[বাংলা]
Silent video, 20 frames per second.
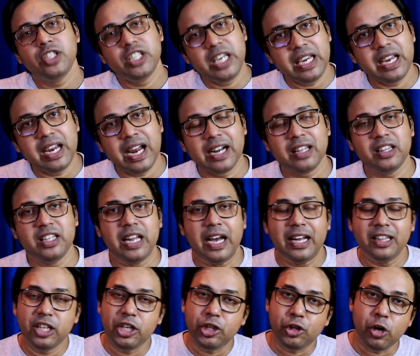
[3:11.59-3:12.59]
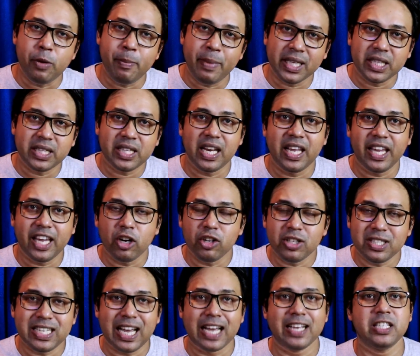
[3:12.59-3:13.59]
শিক্ষার্থীরা দ্বিতীয় মেধা তালিকাও
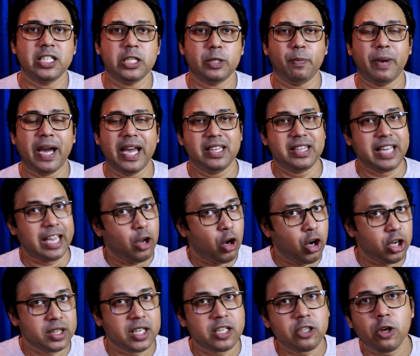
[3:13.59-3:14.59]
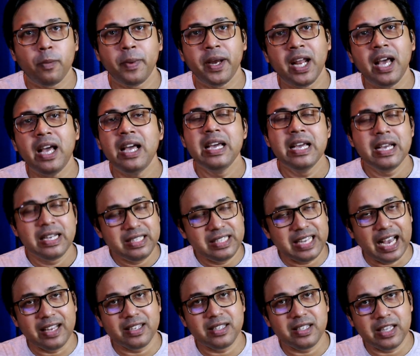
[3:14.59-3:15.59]
চান্স পায় তাই হতাশ হবে না
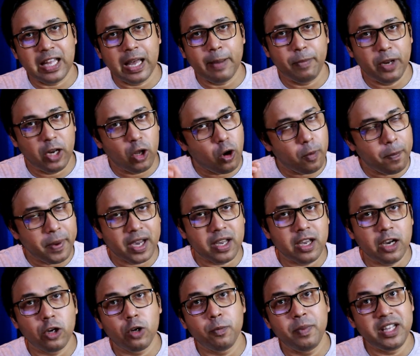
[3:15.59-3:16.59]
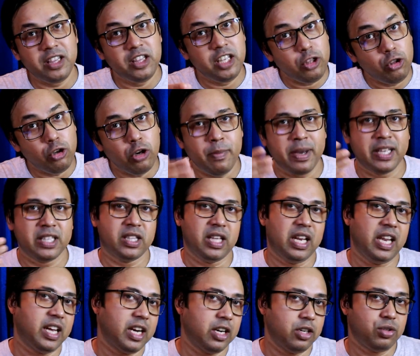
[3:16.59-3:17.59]
চান্স না পেলে অপেক্ষা করবে দ্বিতীয় মেধা
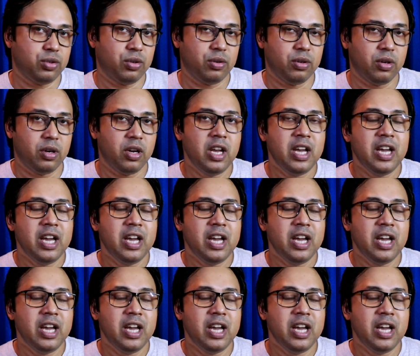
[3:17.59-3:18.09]
তালিকার জন্য